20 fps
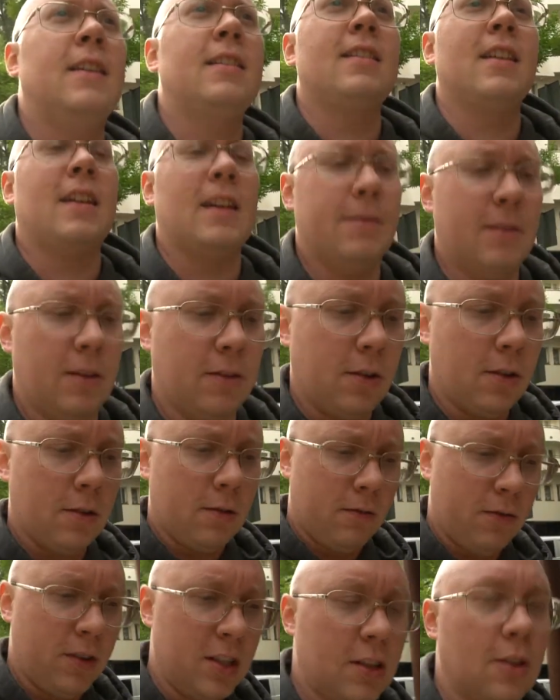Czekam na
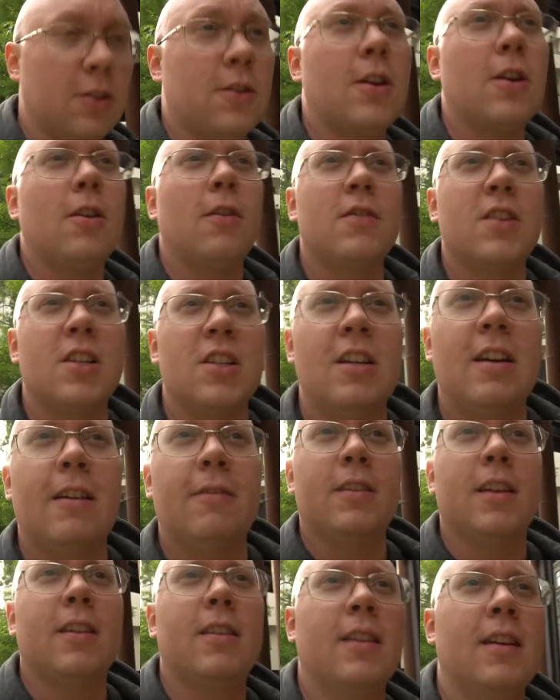22 września,
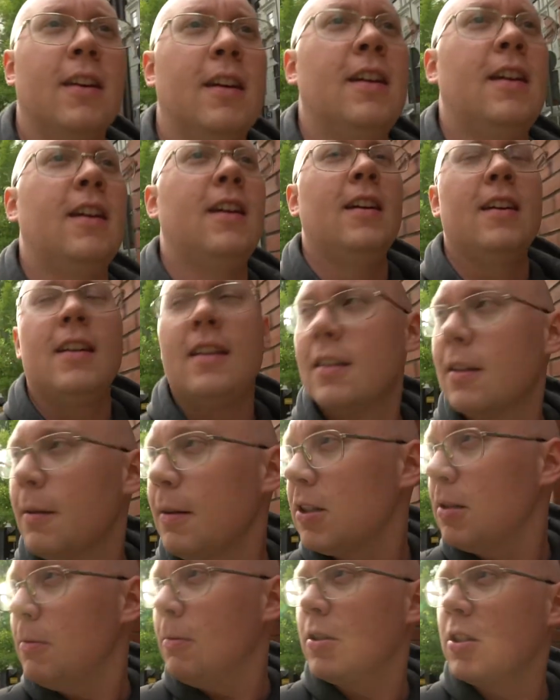wtedy
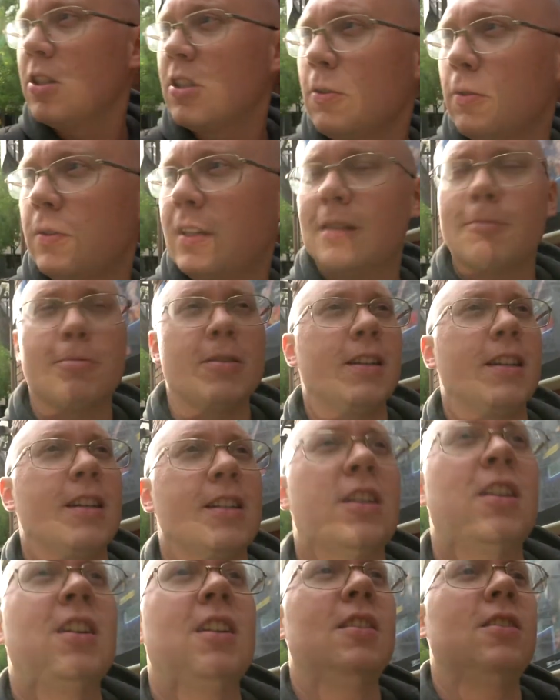zobaczymy, czy się uda
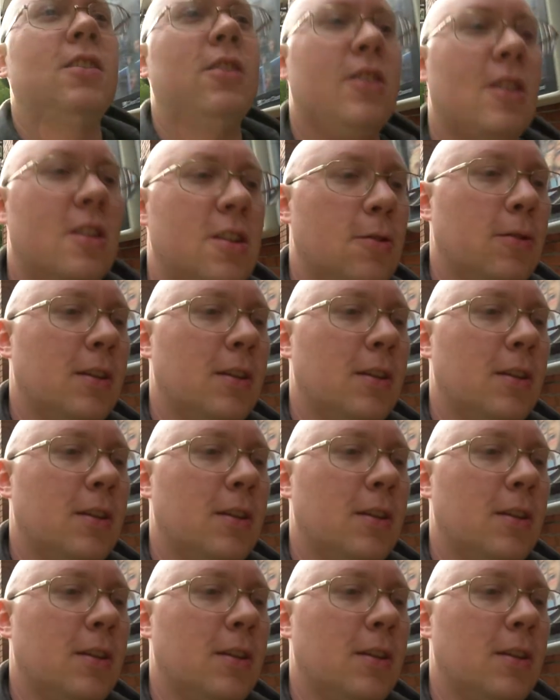sprzedać, czy się nie